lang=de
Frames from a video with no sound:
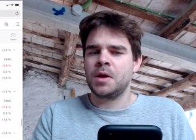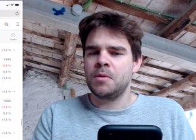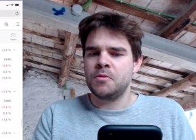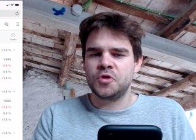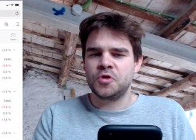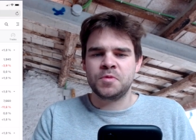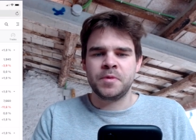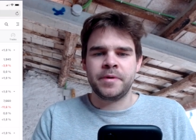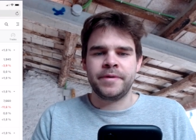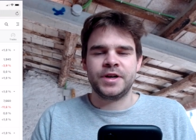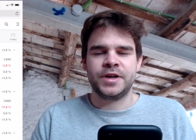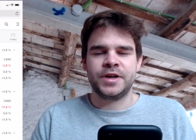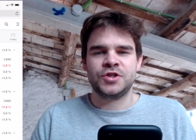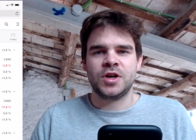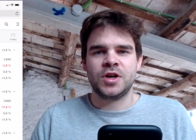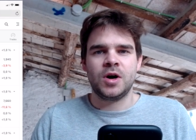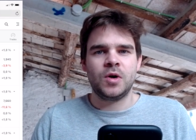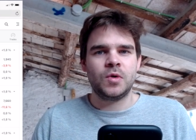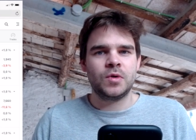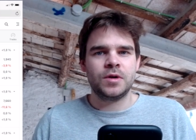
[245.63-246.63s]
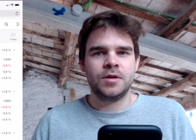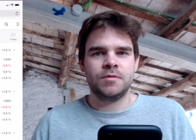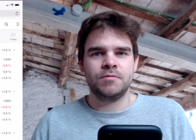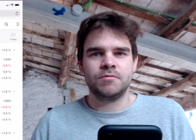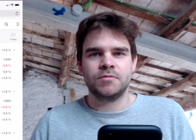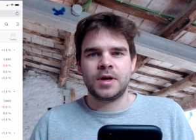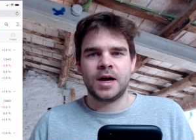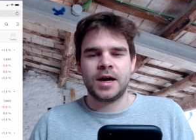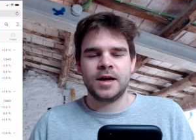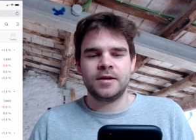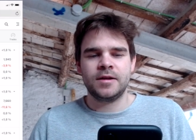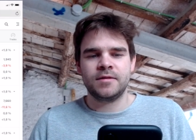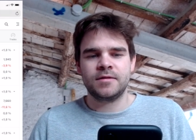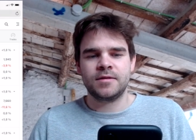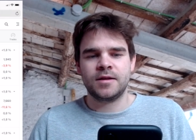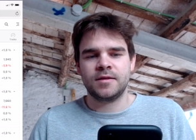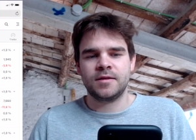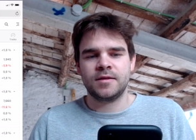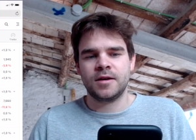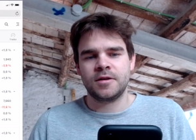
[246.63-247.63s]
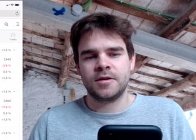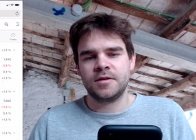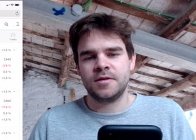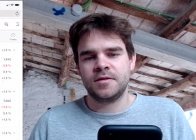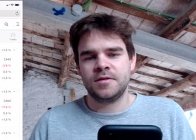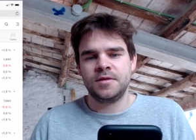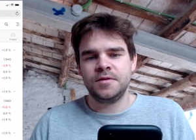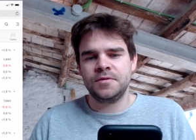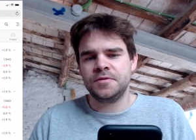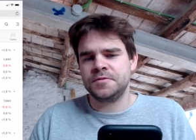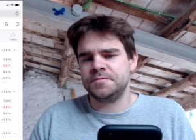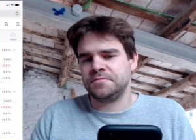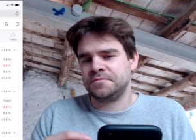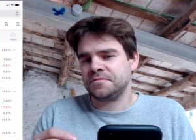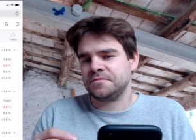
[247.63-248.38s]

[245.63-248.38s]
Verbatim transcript: Muss man mal schauen. Ähm, Guidance ganz aggressiv.